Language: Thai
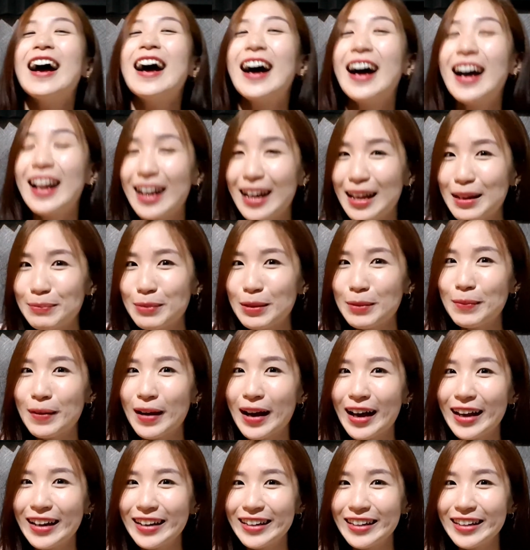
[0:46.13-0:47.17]
อะไรประ
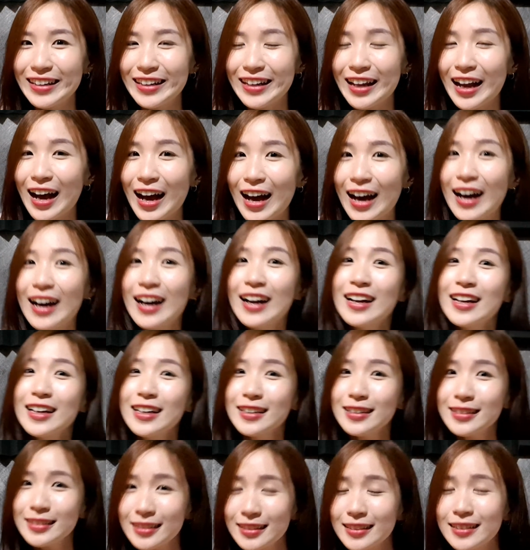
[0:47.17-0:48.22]
มาณนี้ค่ะ
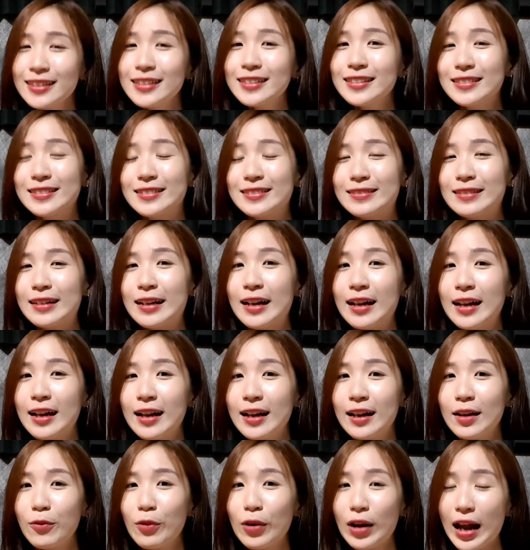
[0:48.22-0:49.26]
ซึ่ง
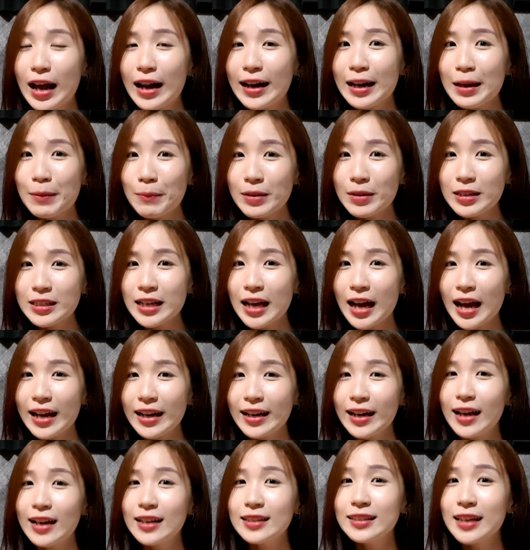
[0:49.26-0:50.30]
เวลานำไปใช้
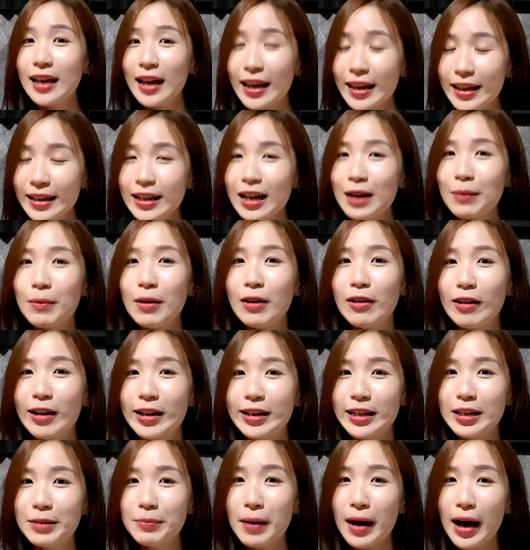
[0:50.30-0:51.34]
นะใช้กับอะไร
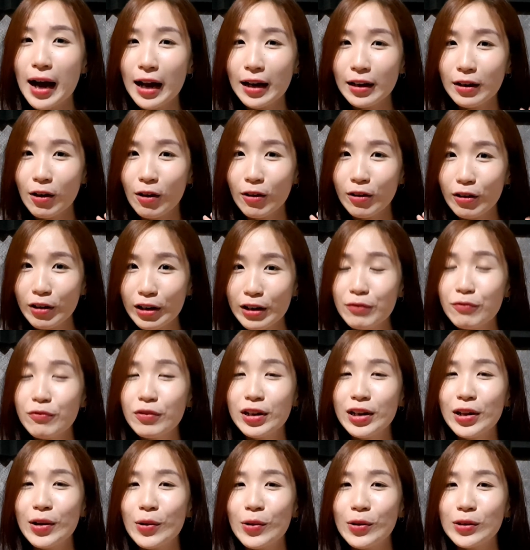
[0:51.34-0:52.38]
ได้บ้างเนาะคลิปวิ
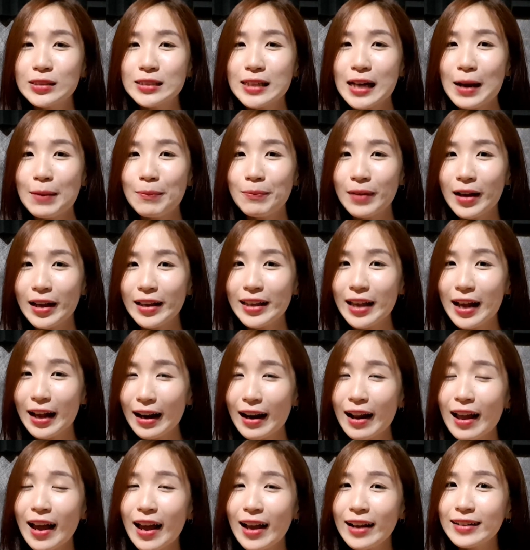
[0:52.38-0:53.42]
ดีโอซ้ำนะอย่าง
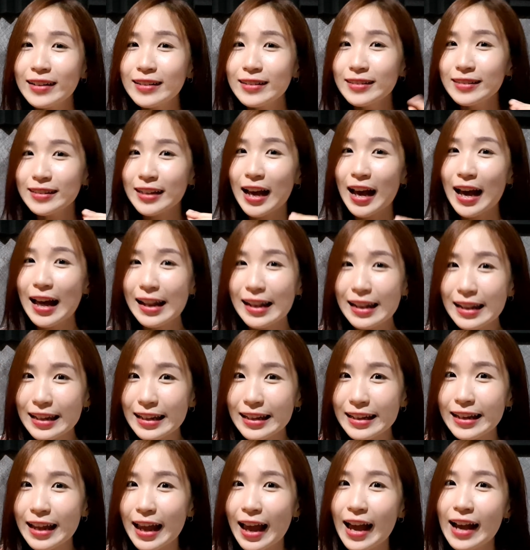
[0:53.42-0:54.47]
แรกคือการ
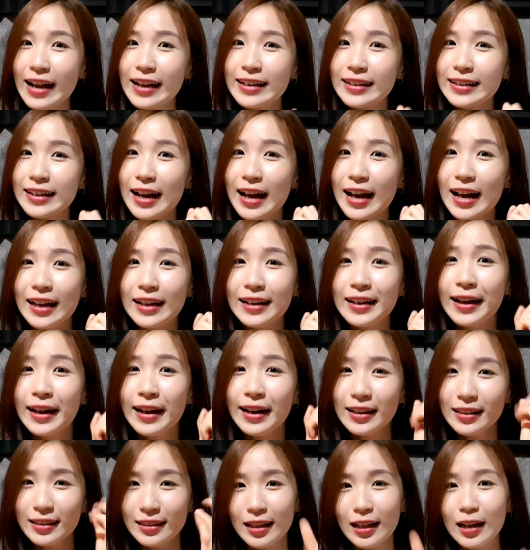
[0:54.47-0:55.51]
รีแอคการ
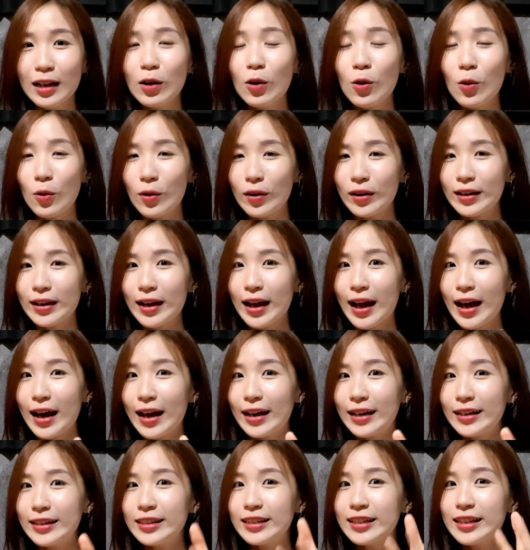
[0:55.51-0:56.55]
ตลกกา
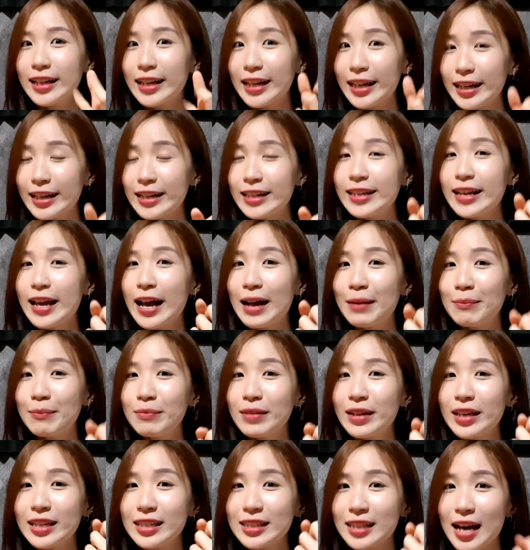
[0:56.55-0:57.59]
รเน้นย้ำ
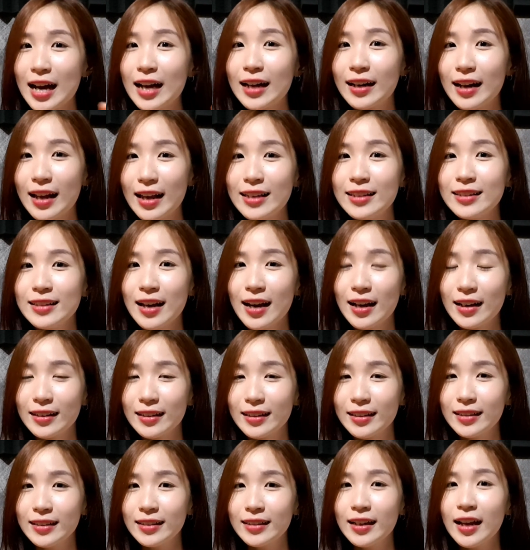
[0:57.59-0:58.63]
ในฉากใดฉากห
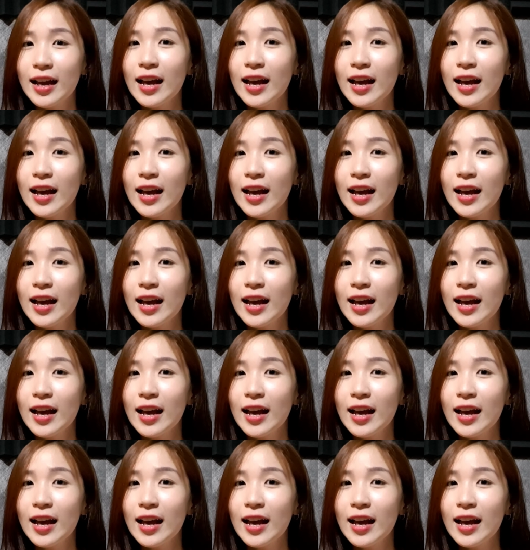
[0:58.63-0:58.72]
นึ่ง